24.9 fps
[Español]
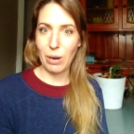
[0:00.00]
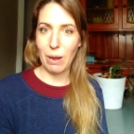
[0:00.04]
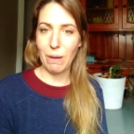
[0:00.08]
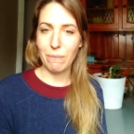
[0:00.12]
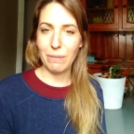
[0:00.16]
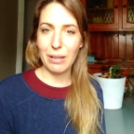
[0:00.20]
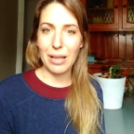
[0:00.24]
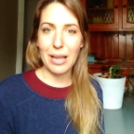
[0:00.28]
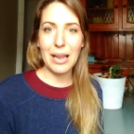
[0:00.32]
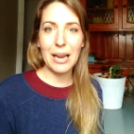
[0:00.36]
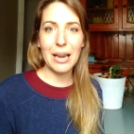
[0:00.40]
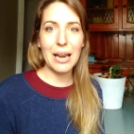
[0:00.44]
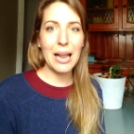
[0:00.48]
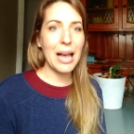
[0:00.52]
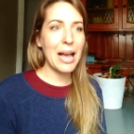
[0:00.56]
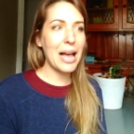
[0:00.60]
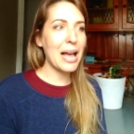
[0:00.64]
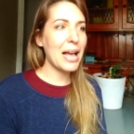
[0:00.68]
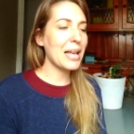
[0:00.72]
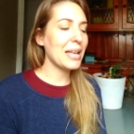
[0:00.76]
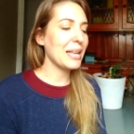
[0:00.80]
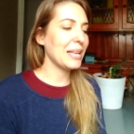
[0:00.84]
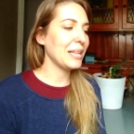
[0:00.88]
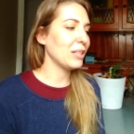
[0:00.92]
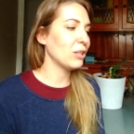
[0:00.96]
una
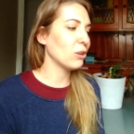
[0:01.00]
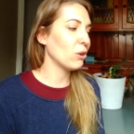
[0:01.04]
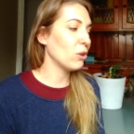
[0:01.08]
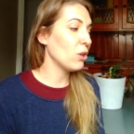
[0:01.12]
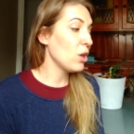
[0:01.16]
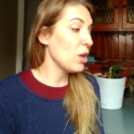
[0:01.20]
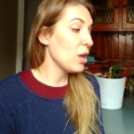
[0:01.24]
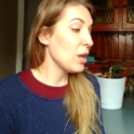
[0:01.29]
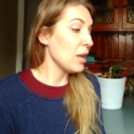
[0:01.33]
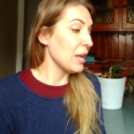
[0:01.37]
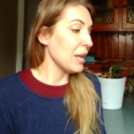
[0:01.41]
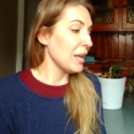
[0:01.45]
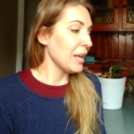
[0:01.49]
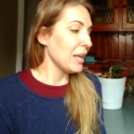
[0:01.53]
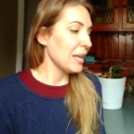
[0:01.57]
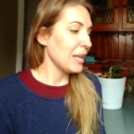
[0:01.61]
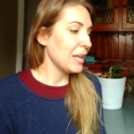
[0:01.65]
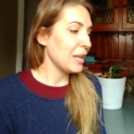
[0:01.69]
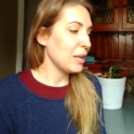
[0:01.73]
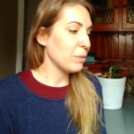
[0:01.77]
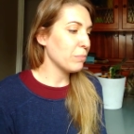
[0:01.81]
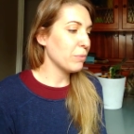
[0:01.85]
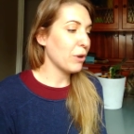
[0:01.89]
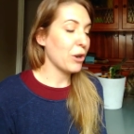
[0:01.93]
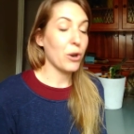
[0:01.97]
vela y todo.
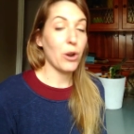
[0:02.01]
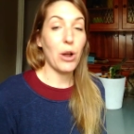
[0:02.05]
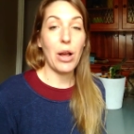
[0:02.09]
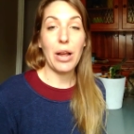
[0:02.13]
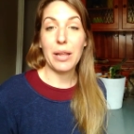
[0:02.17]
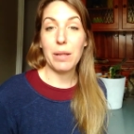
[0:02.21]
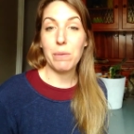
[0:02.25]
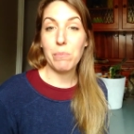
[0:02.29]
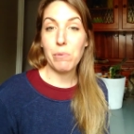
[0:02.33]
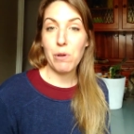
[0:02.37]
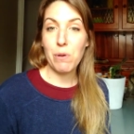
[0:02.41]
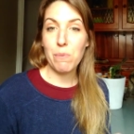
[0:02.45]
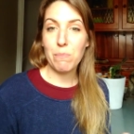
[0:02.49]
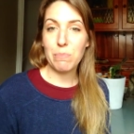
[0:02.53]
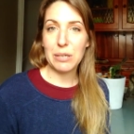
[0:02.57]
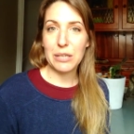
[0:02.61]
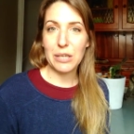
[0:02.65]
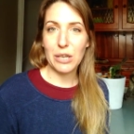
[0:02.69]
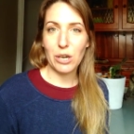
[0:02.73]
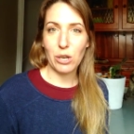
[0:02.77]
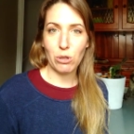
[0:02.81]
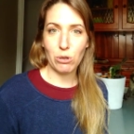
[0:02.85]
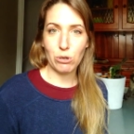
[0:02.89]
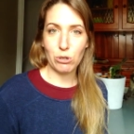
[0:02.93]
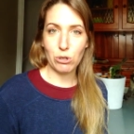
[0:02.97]
Y bueno, aquí pueden
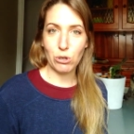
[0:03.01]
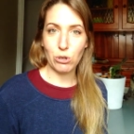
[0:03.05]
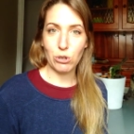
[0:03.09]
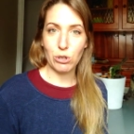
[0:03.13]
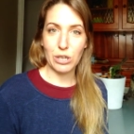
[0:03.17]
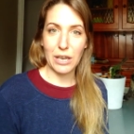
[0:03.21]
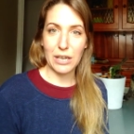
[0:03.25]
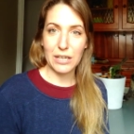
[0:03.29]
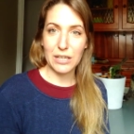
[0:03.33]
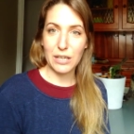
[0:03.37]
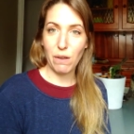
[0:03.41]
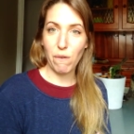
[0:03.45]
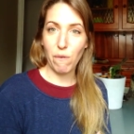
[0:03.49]
pasar dos cosas.